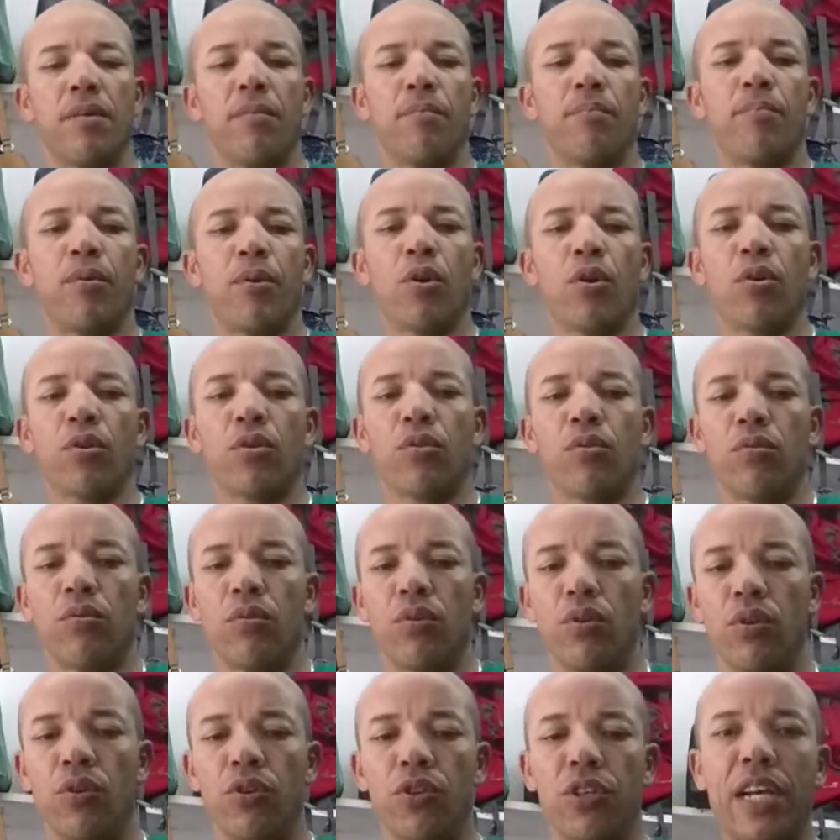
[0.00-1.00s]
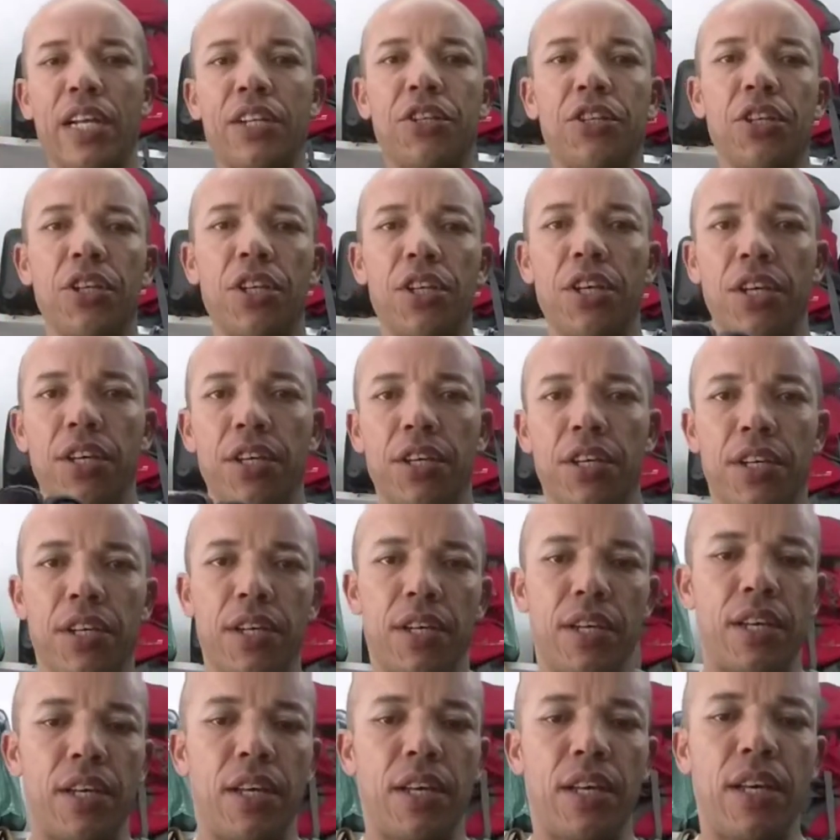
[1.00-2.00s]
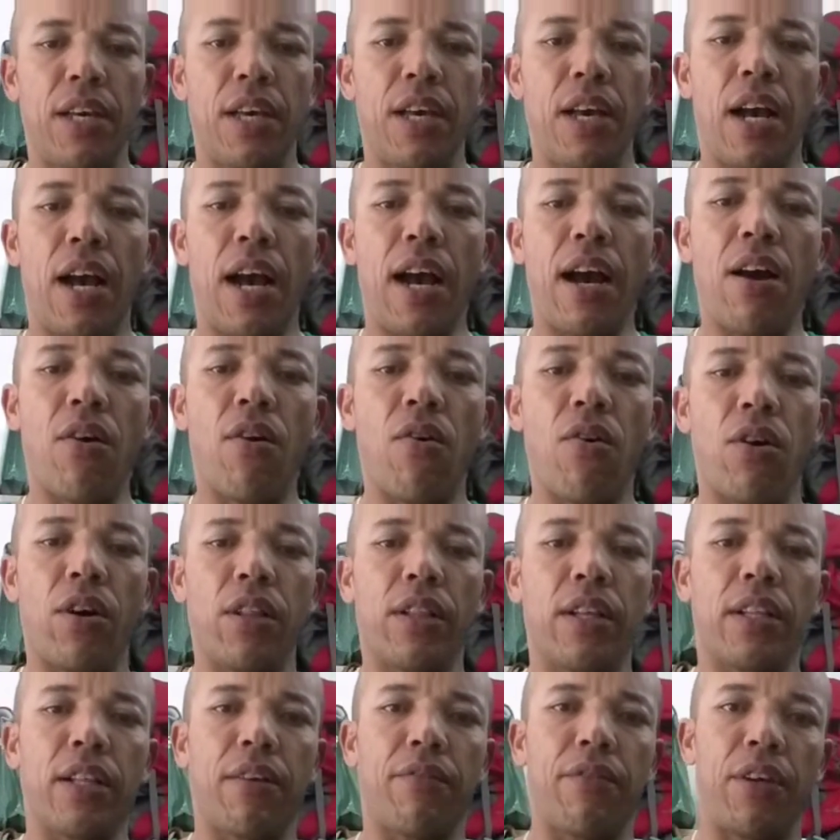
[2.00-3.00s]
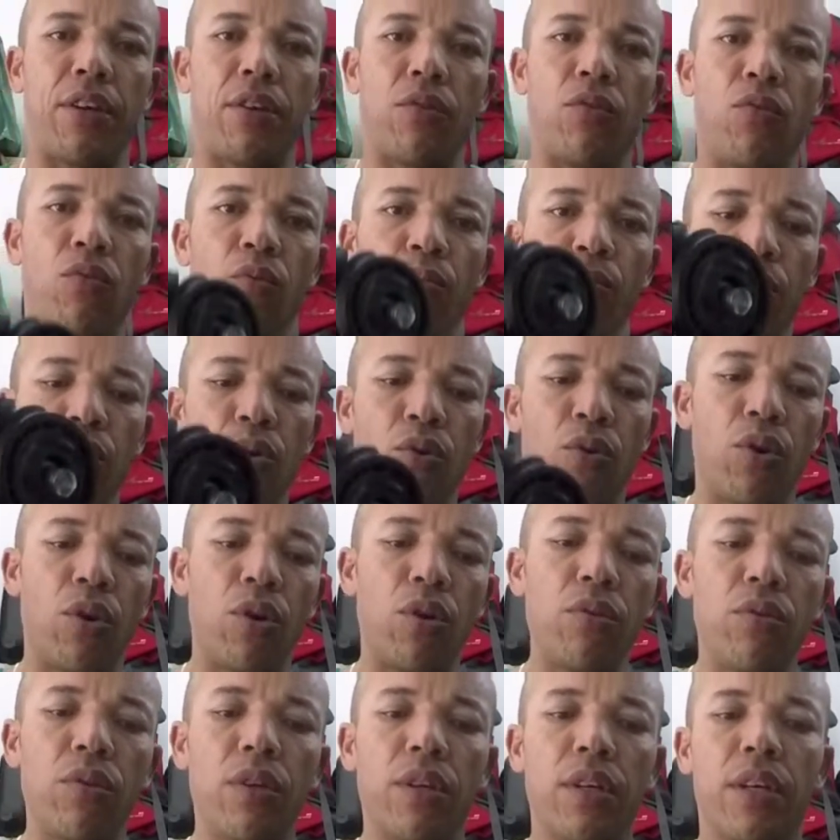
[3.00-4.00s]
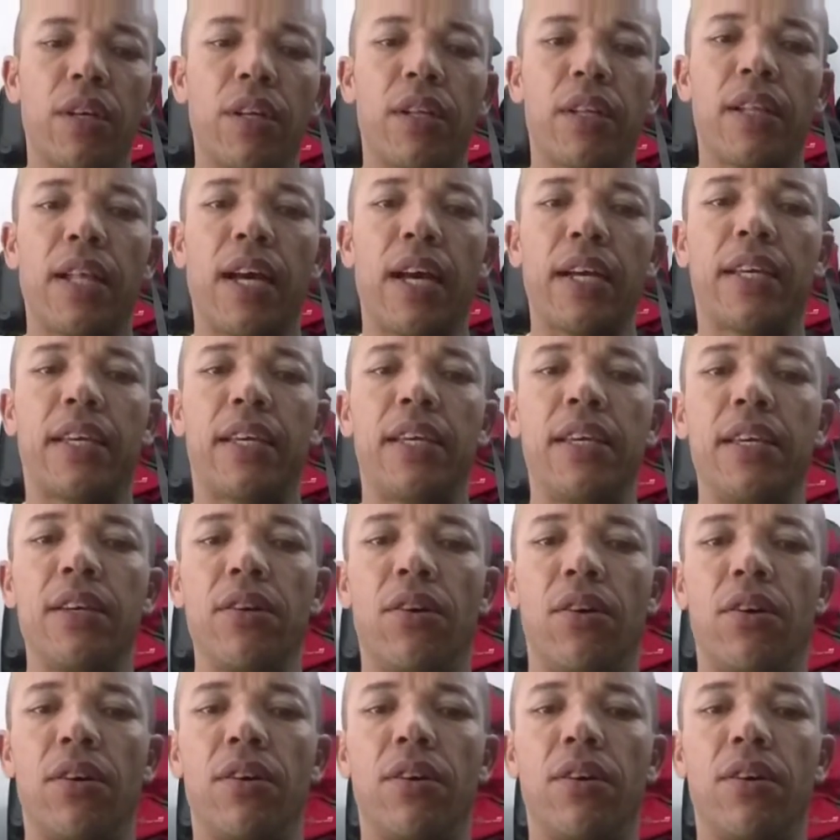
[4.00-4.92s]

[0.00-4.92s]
Pronto, eu já tirei a roda, tá vendo? O miolo daqui, ó.